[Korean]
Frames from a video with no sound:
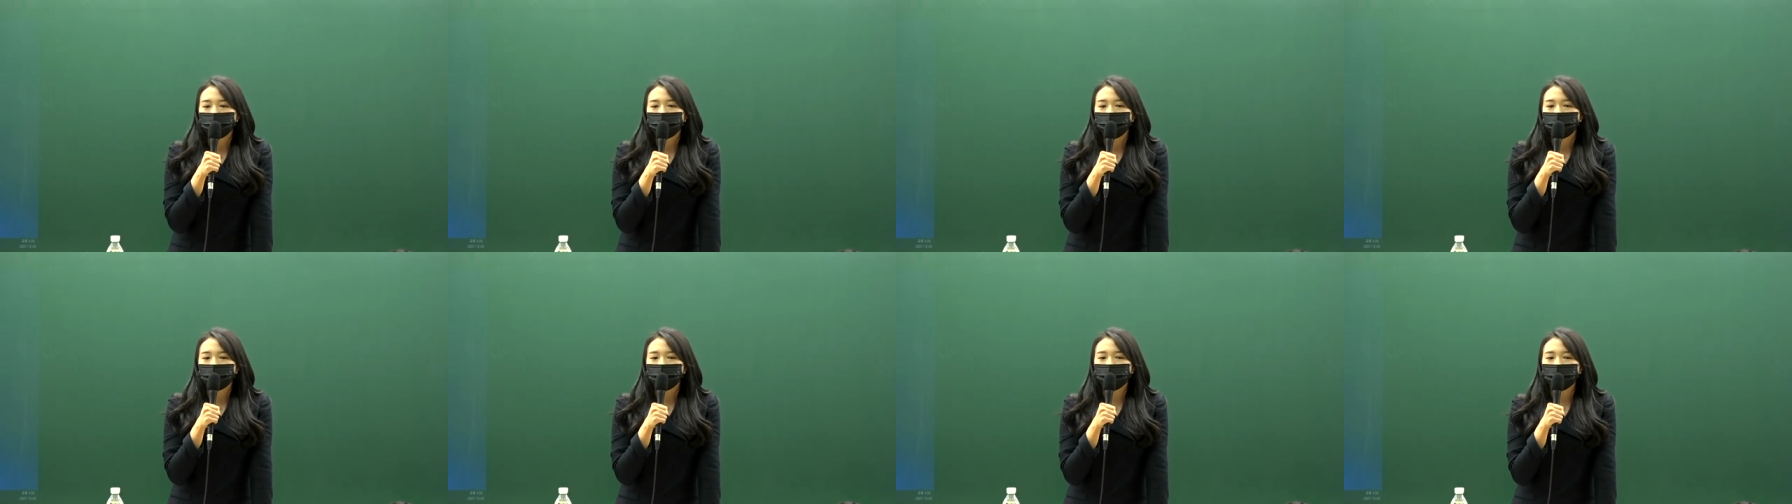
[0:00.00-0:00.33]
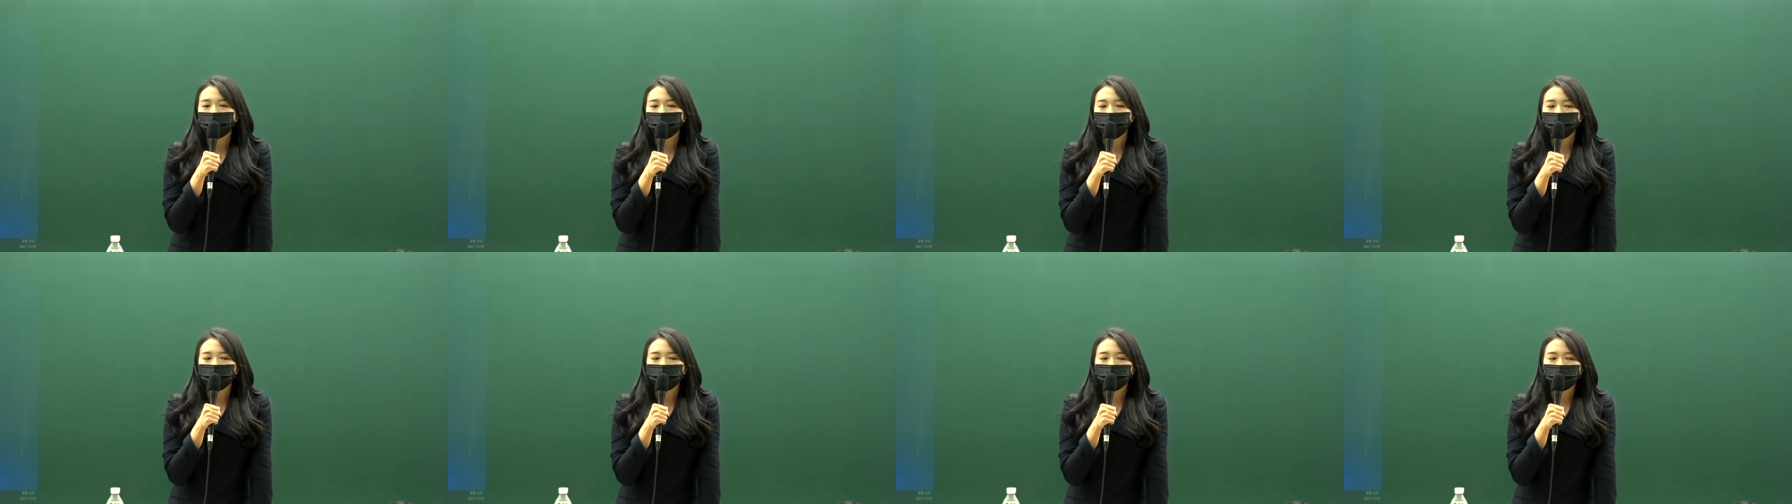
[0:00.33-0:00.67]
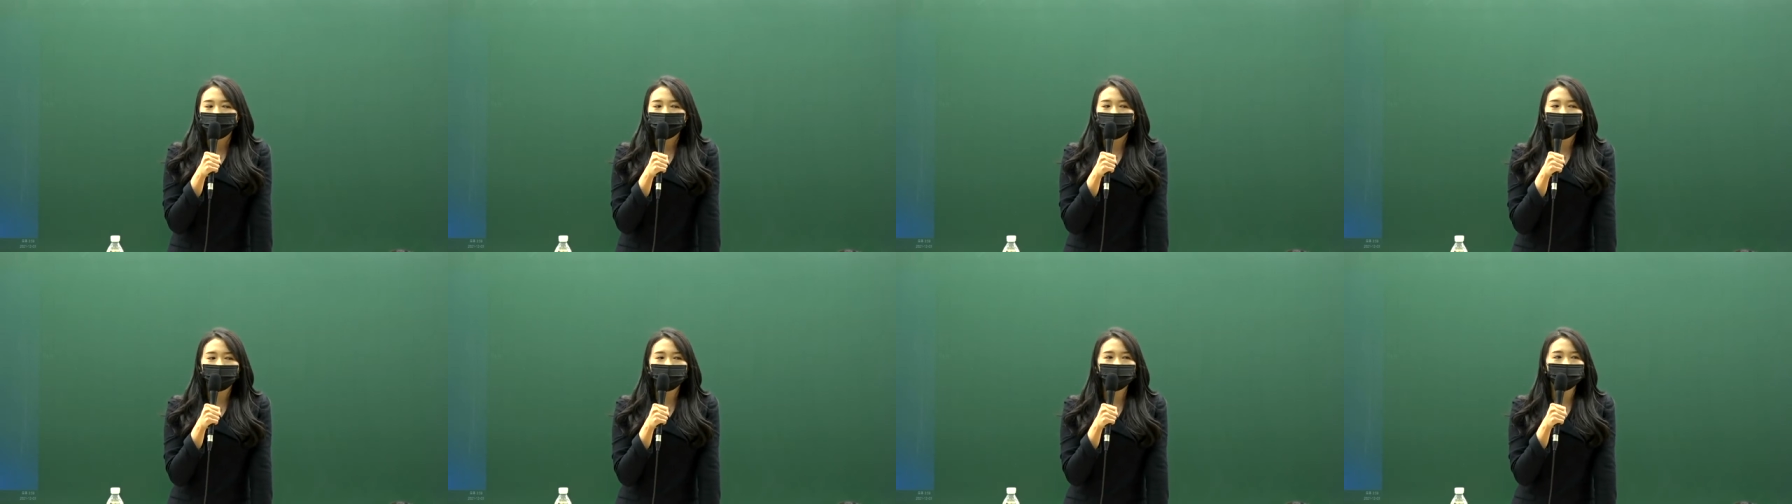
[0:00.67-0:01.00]
어,
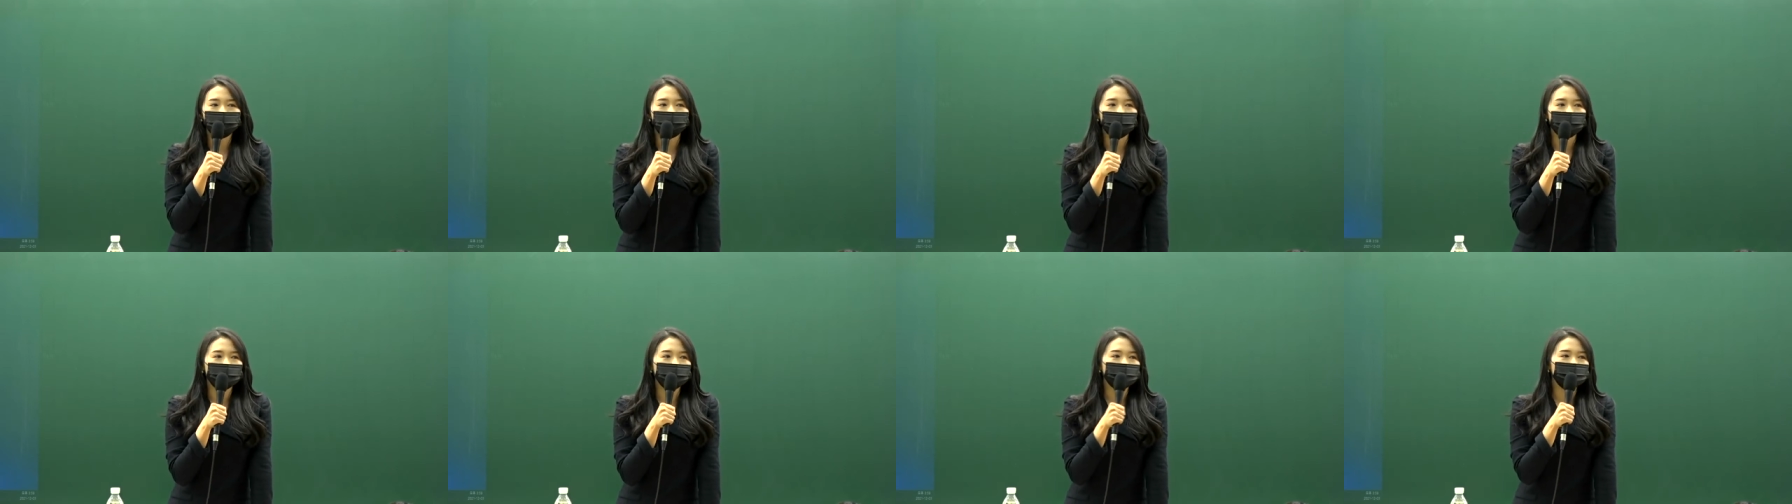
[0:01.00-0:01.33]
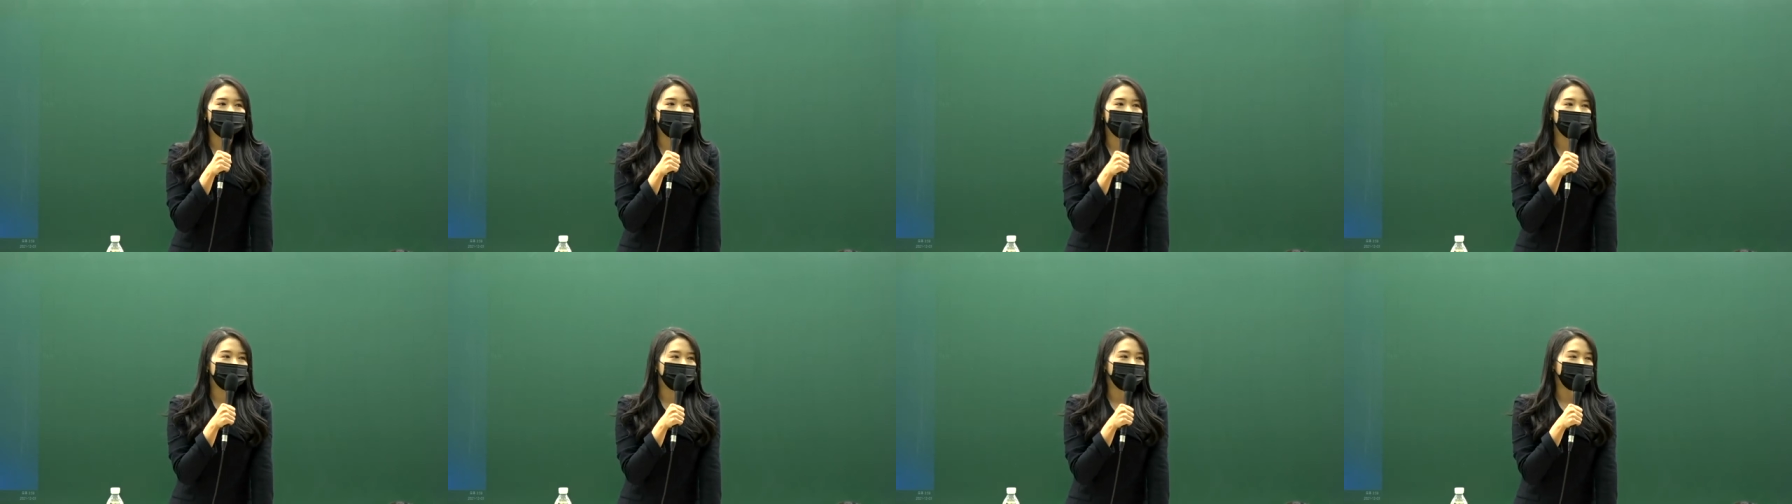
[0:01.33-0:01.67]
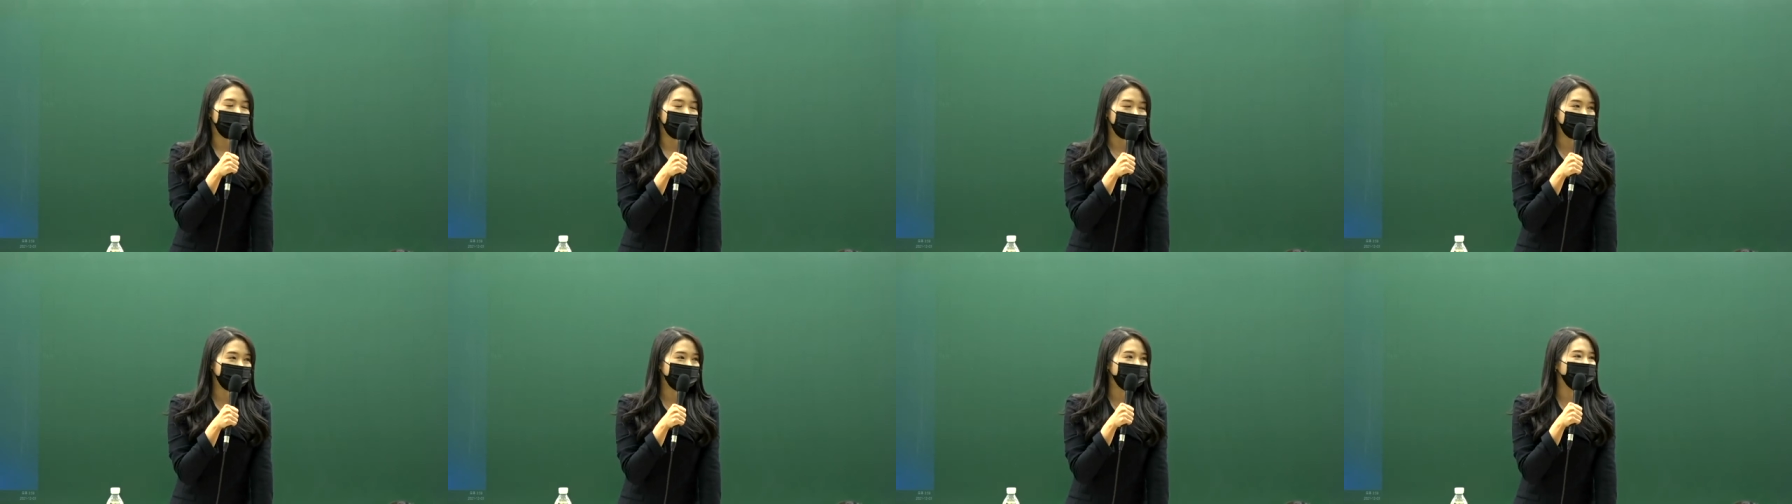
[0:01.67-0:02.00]
책을 베낀, 듯,
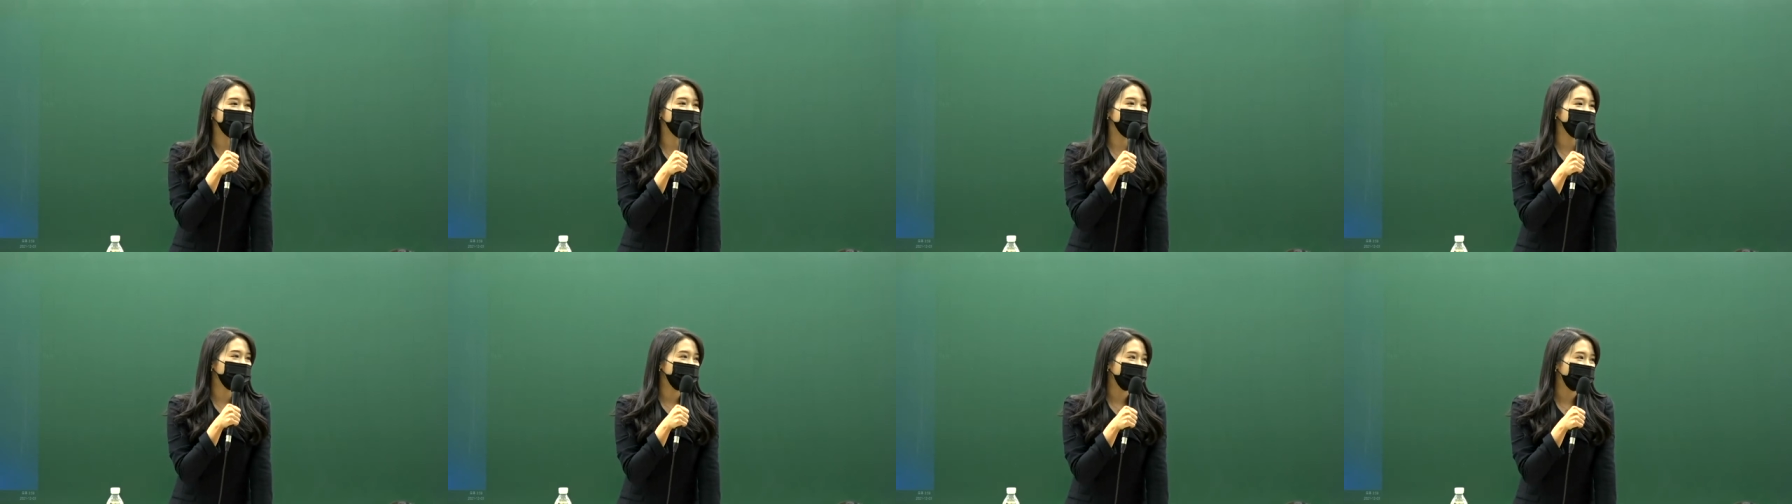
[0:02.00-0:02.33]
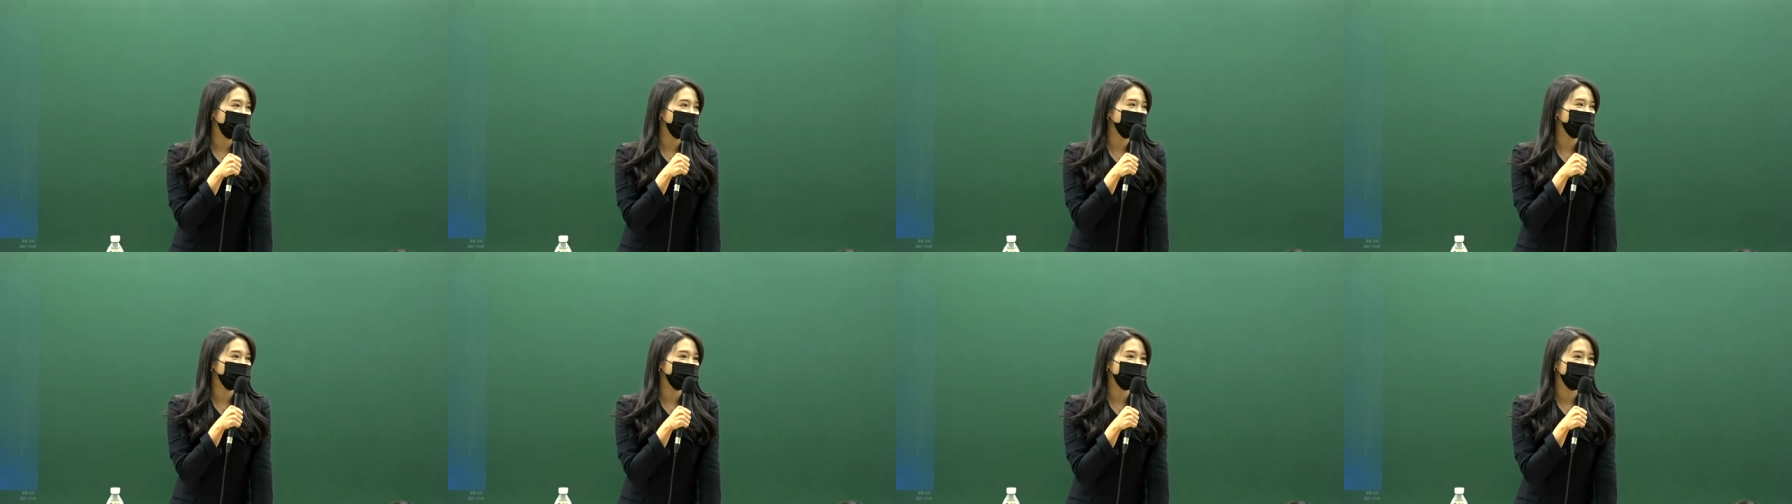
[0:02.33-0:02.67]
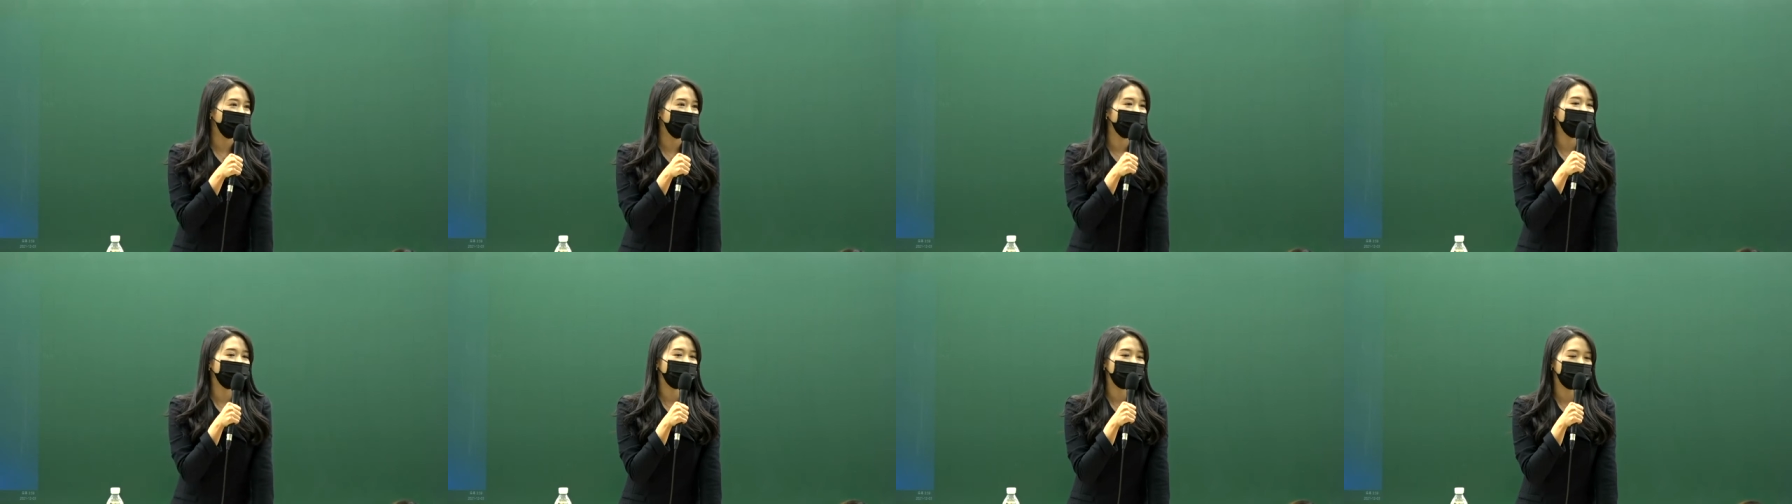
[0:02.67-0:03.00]
베낀 듯한
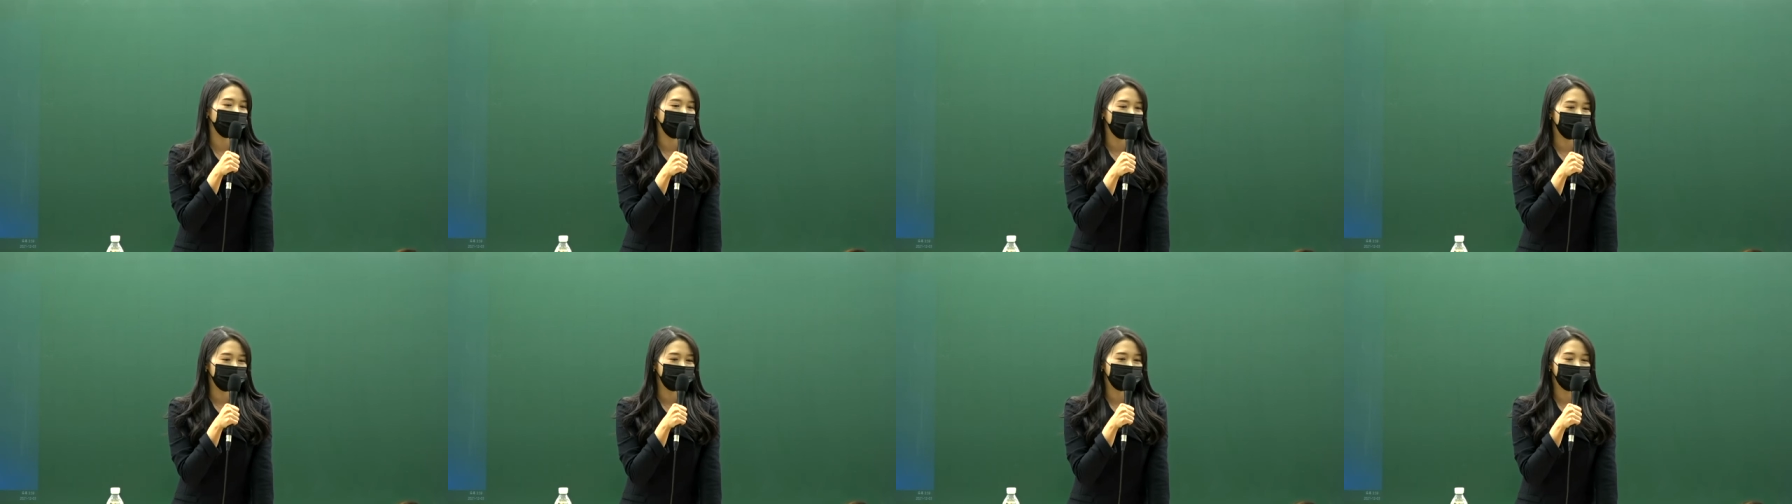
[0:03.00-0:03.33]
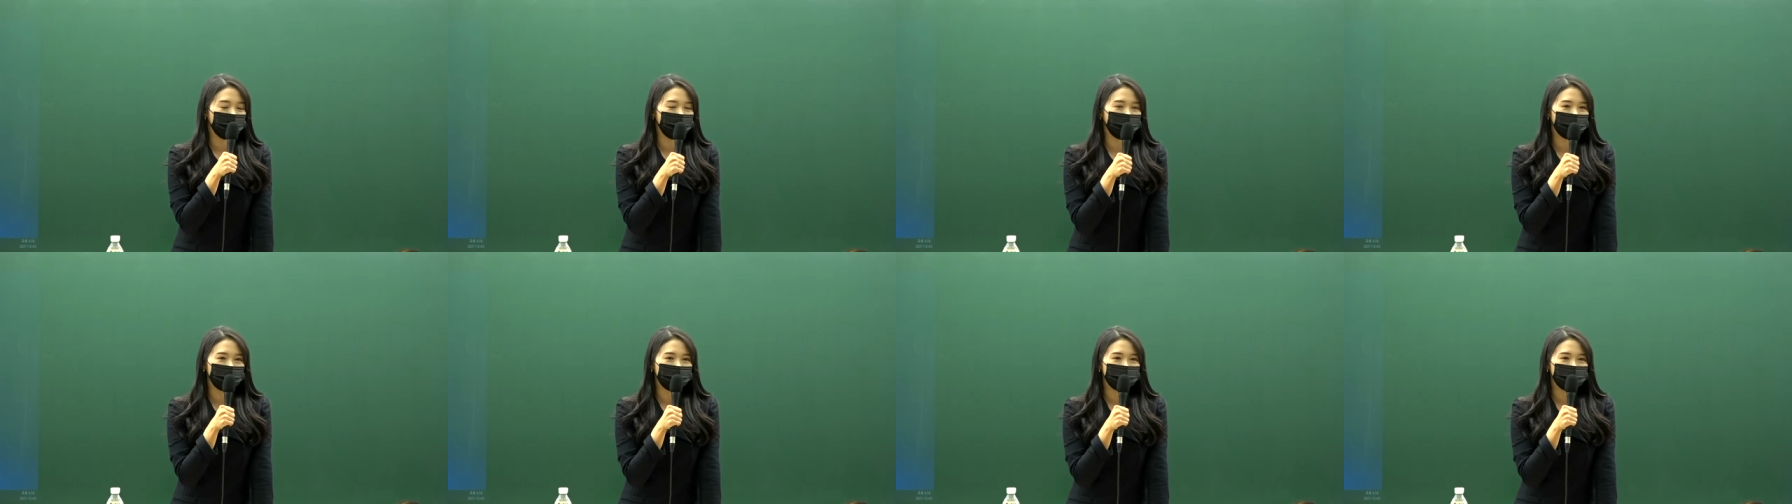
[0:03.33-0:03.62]
정확함이었어요.